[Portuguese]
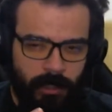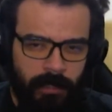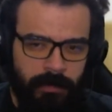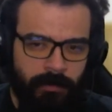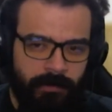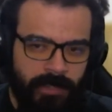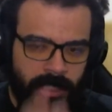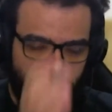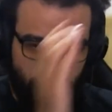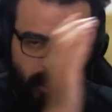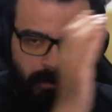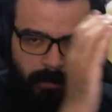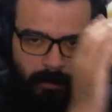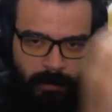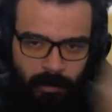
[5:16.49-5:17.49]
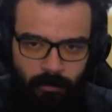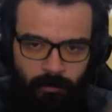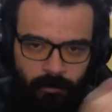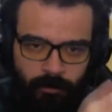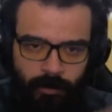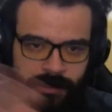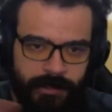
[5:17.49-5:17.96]
Então você tem que jogar mapa
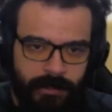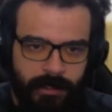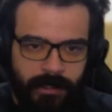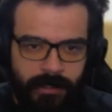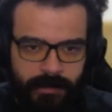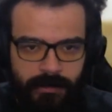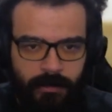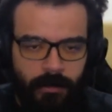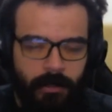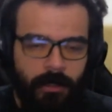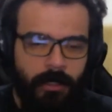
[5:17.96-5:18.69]
1, 2 e 3,